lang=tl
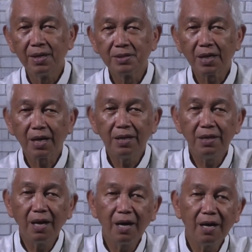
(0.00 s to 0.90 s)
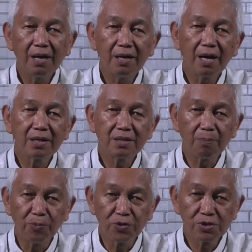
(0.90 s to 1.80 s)
Sa kanya
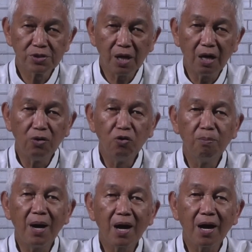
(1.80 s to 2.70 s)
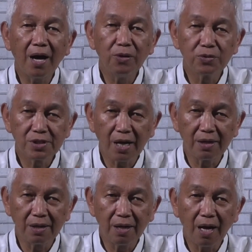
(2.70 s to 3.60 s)
nagtapos ang lumang
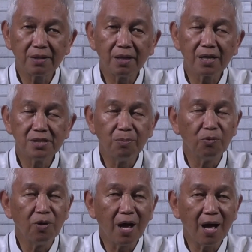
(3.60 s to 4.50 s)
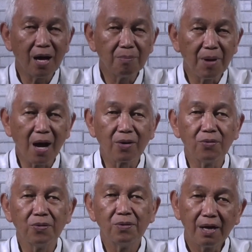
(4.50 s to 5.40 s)
kaayusan at nagsimula ang
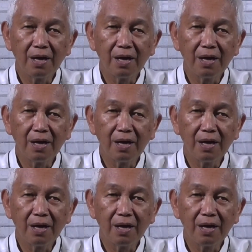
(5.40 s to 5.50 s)
bago.